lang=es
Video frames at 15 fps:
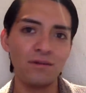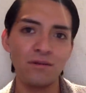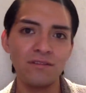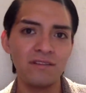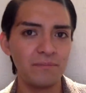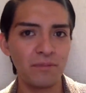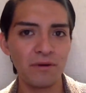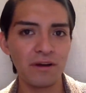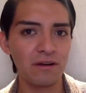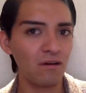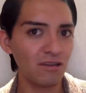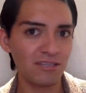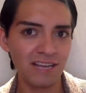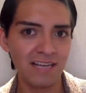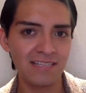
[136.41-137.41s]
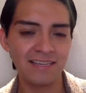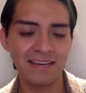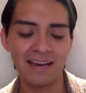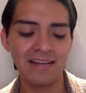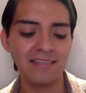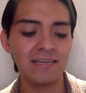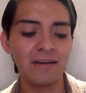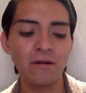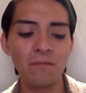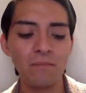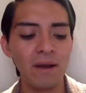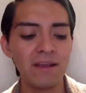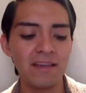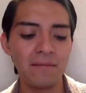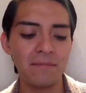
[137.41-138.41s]
todo tipo de cosas. Si quieres,
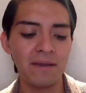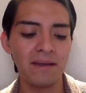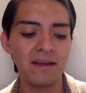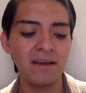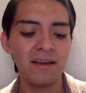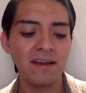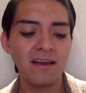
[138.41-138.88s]
acompáñame